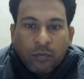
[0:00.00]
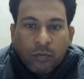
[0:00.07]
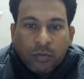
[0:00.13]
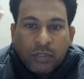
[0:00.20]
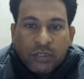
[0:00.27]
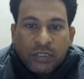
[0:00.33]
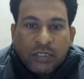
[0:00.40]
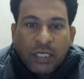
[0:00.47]

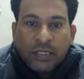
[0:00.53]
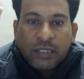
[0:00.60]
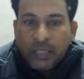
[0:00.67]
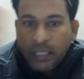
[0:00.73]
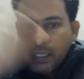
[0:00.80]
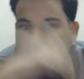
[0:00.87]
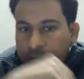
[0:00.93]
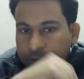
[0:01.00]
दूसरी चीज आती
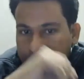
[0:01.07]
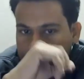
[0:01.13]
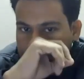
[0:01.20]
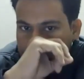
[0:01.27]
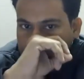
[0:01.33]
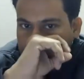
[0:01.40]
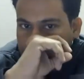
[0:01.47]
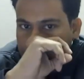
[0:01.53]
है
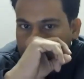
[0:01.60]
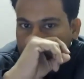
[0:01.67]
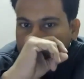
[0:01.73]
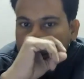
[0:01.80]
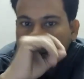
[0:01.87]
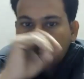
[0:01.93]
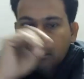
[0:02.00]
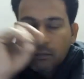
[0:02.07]

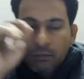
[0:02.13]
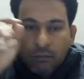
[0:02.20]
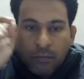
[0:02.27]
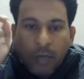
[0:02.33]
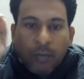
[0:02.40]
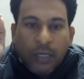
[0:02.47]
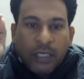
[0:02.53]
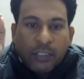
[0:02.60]

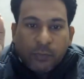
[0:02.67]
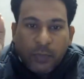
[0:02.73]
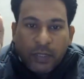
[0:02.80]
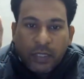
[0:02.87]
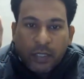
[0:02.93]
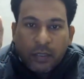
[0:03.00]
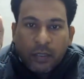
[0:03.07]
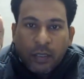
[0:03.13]
पब्लिक
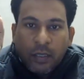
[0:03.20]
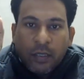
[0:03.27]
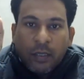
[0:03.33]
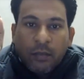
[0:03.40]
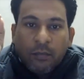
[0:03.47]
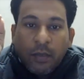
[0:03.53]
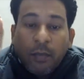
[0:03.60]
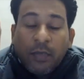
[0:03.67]
स्पीकिंग
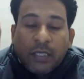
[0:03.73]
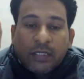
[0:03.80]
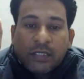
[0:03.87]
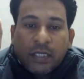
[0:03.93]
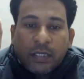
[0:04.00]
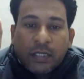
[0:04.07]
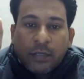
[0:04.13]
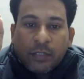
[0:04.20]
पब्लिक
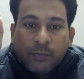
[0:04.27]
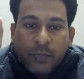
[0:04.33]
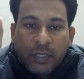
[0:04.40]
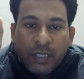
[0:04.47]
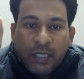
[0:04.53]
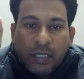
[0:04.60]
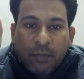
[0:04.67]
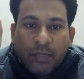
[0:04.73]

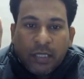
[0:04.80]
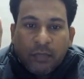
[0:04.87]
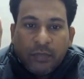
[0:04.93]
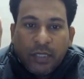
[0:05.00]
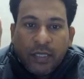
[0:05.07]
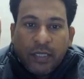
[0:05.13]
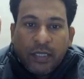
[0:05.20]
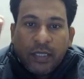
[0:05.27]
स्पीकिंग का मतलब
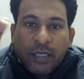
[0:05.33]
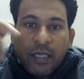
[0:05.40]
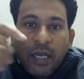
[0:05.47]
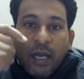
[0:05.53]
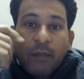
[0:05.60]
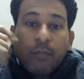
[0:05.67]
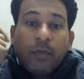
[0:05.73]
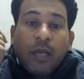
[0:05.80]
ये नहीं है कि
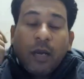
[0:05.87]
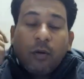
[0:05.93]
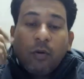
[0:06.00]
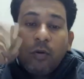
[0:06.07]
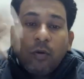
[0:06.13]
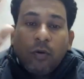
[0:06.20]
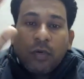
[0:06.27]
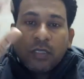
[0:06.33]
आप लाखों
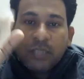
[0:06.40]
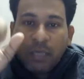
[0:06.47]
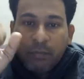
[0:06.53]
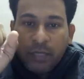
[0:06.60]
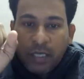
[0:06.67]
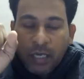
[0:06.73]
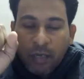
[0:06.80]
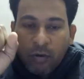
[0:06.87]
लोगों के
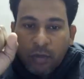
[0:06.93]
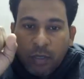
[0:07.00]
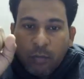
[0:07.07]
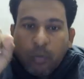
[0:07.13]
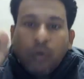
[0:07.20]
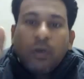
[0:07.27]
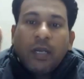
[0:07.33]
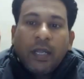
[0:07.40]
सामने खड़े होकर
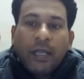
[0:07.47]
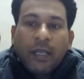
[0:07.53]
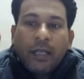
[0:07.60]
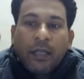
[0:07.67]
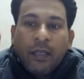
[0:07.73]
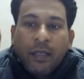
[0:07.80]
बोल रहे हैं